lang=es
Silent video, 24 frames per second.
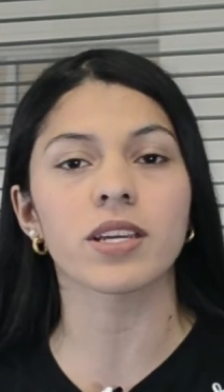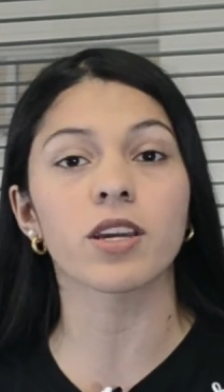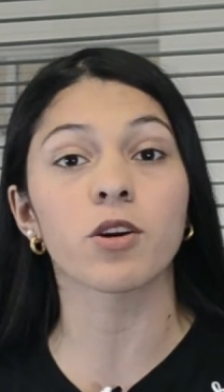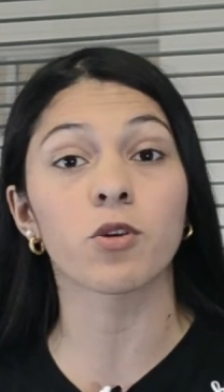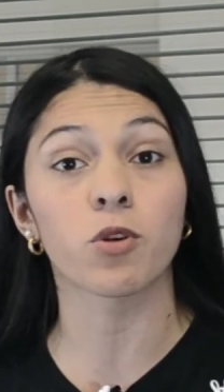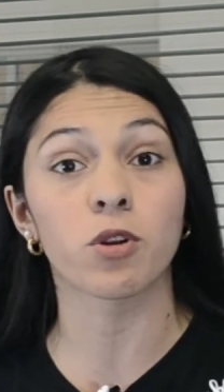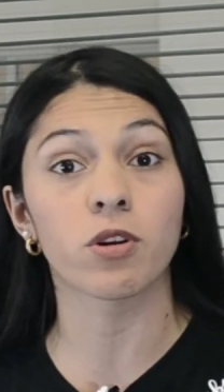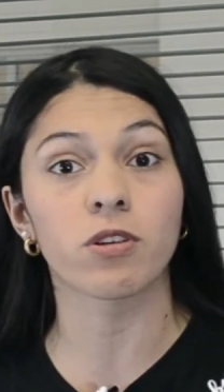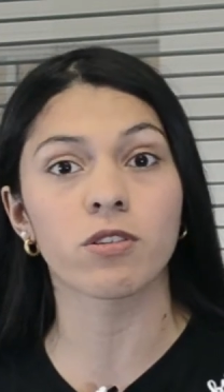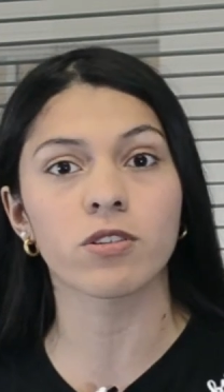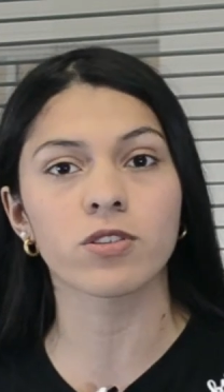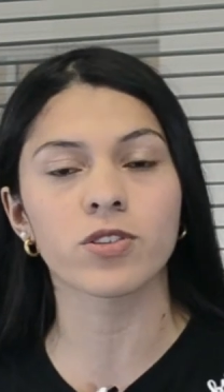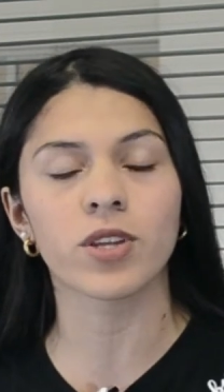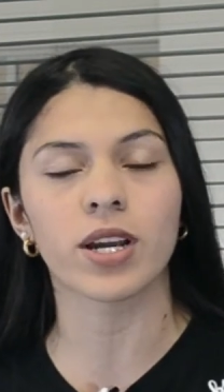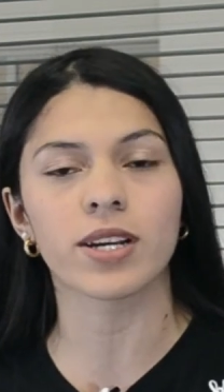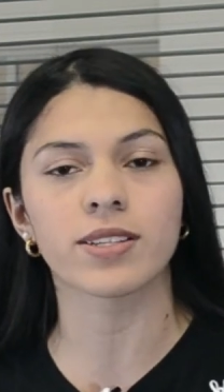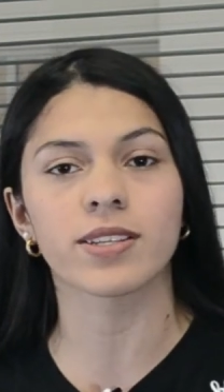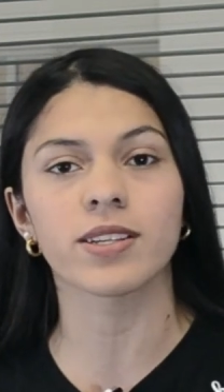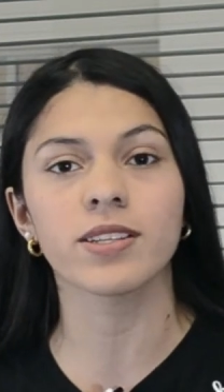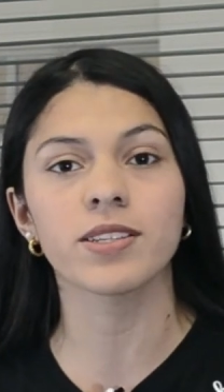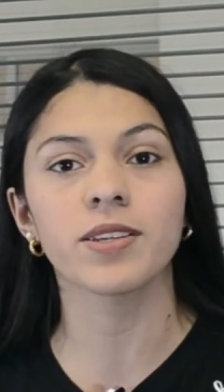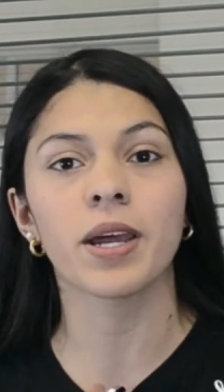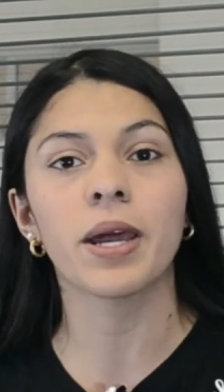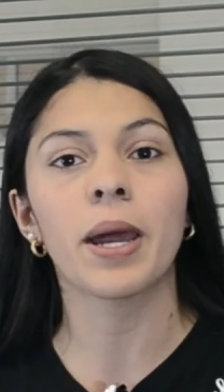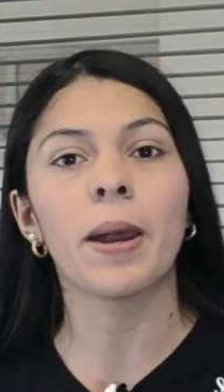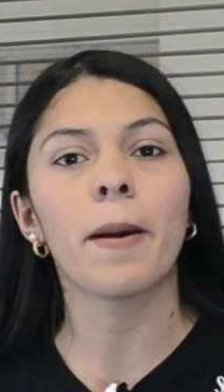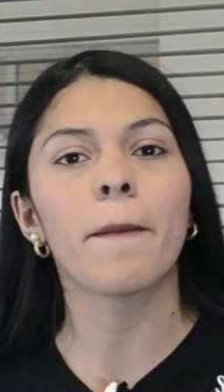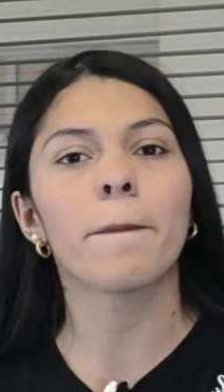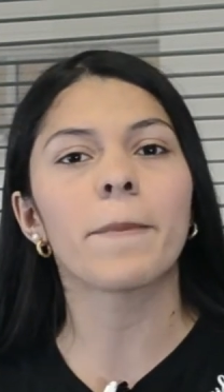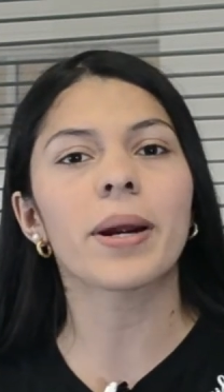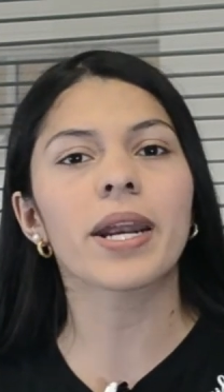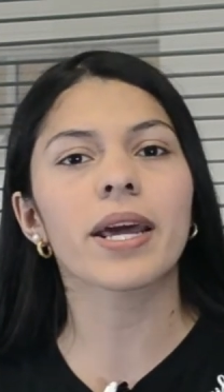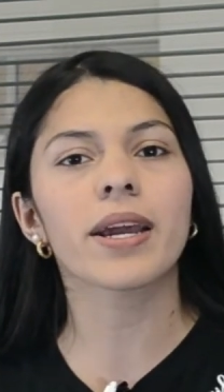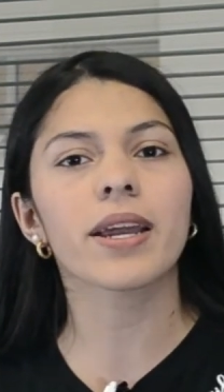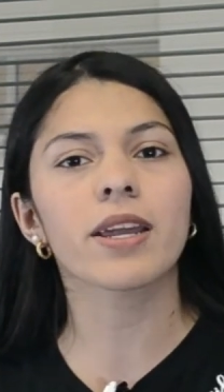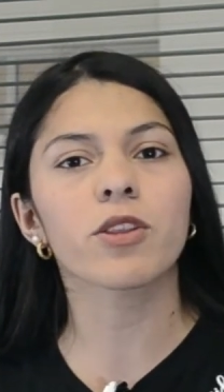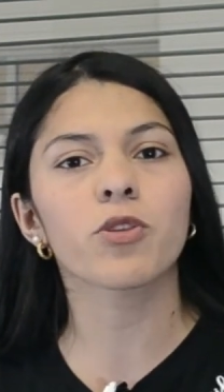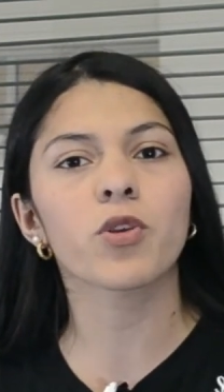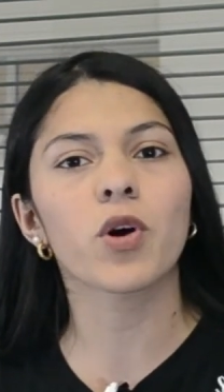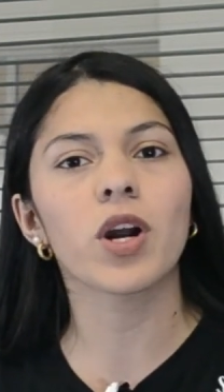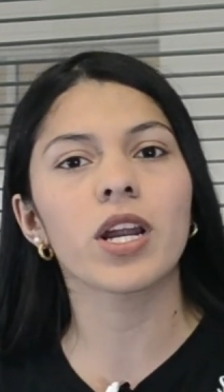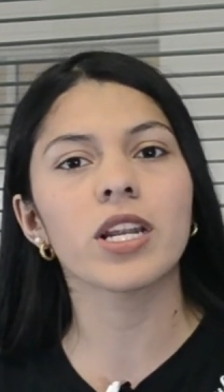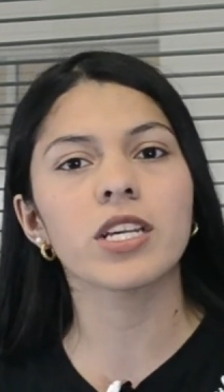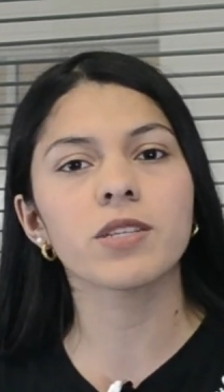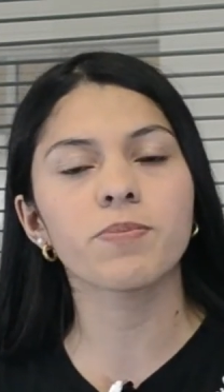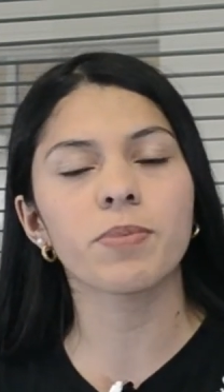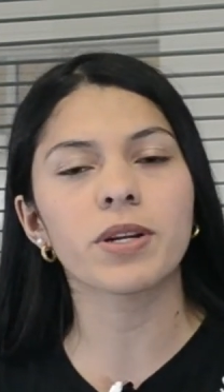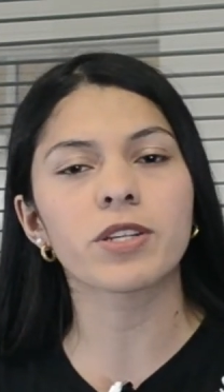incluidos los taxis, para que todas
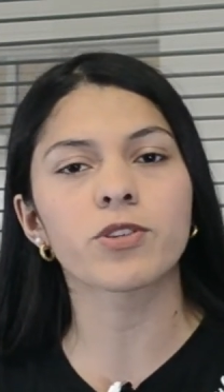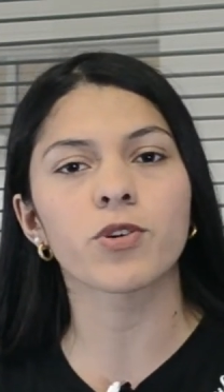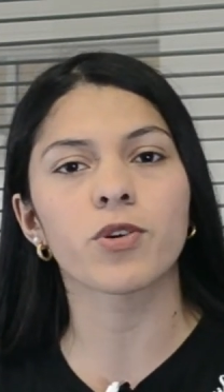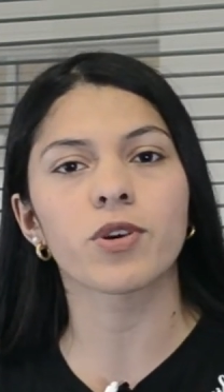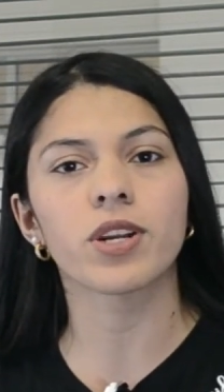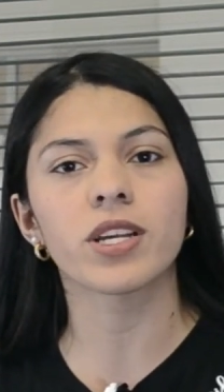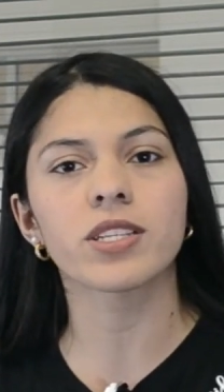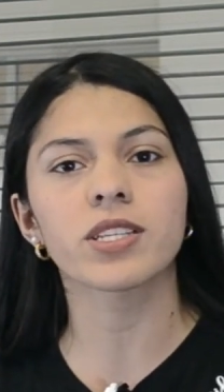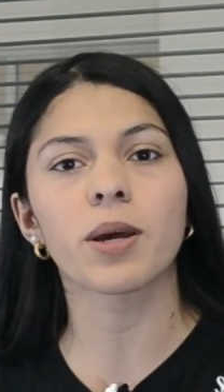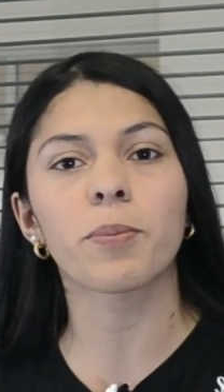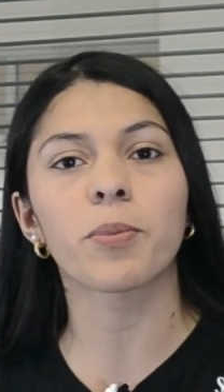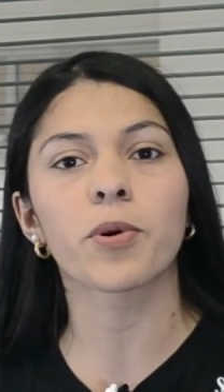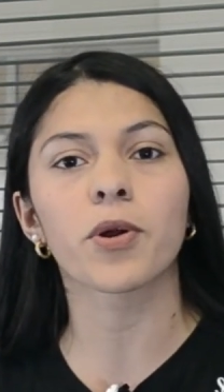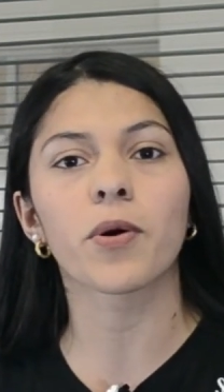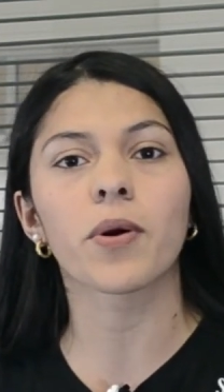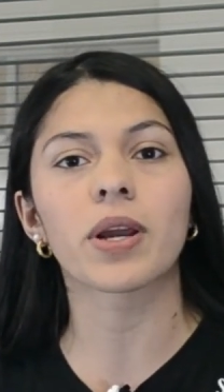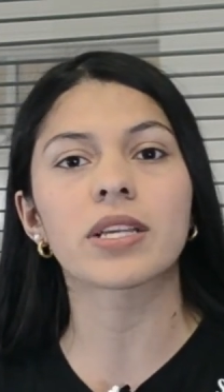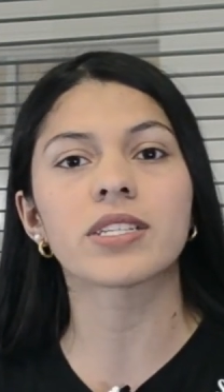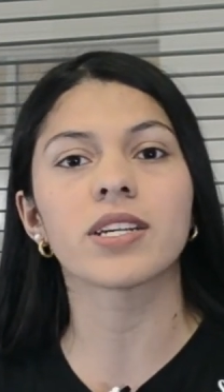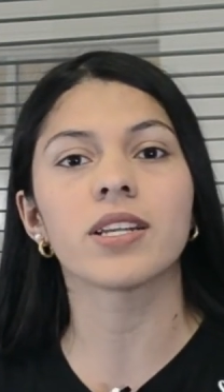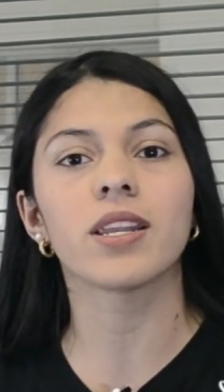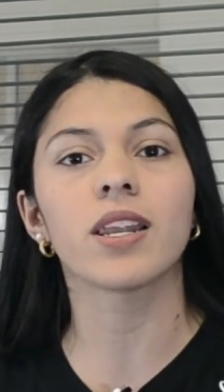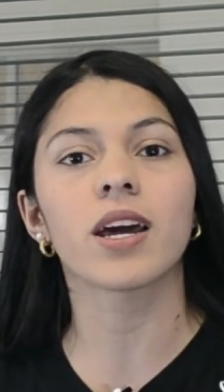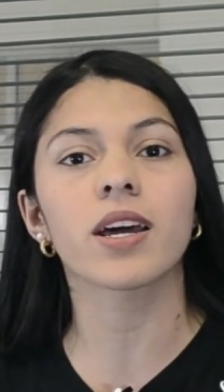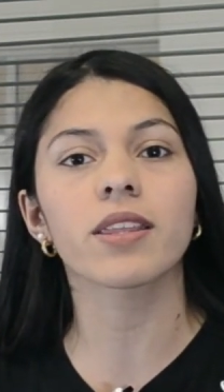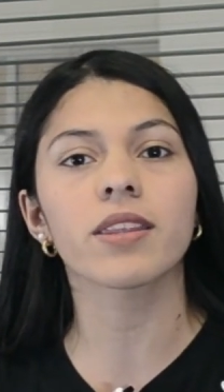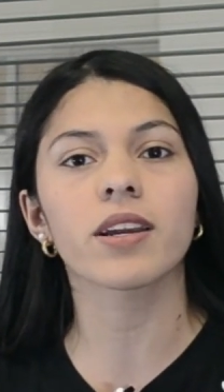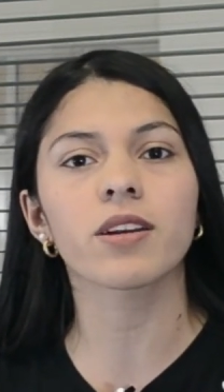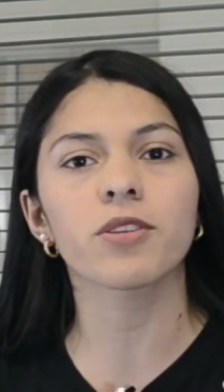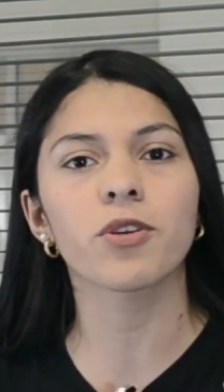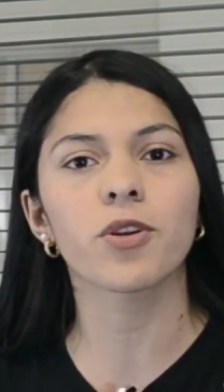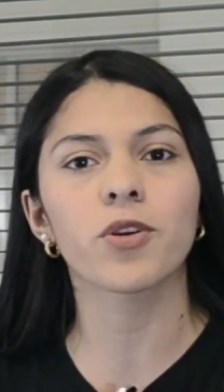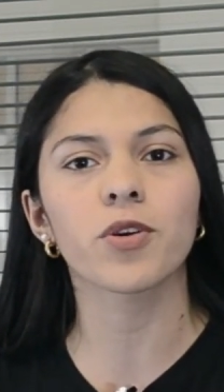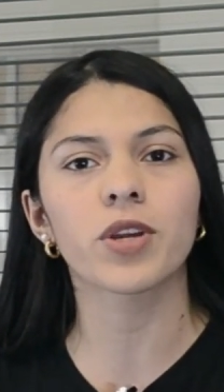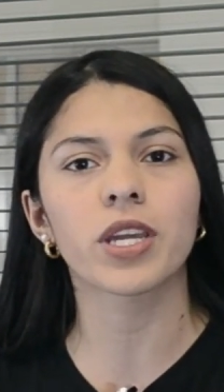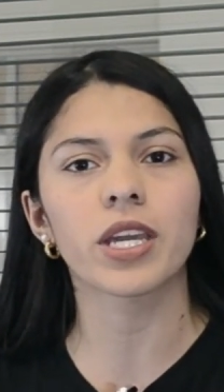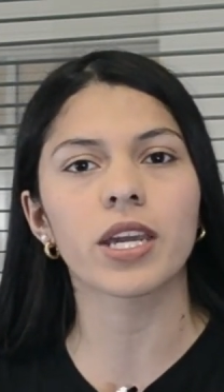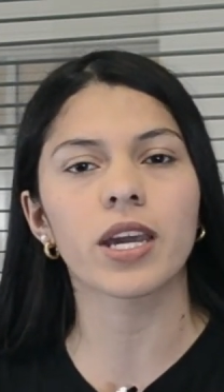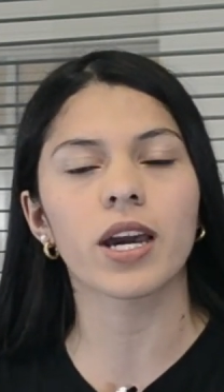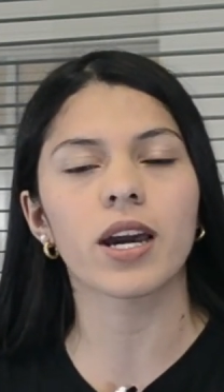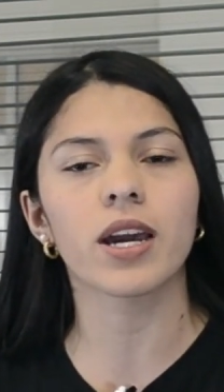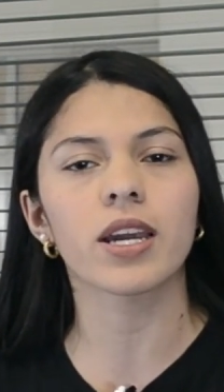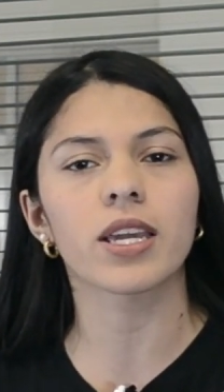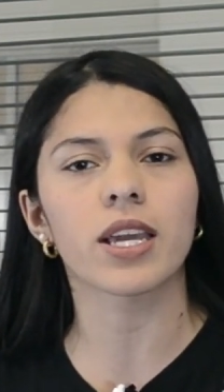las personas aprovechen la tecnología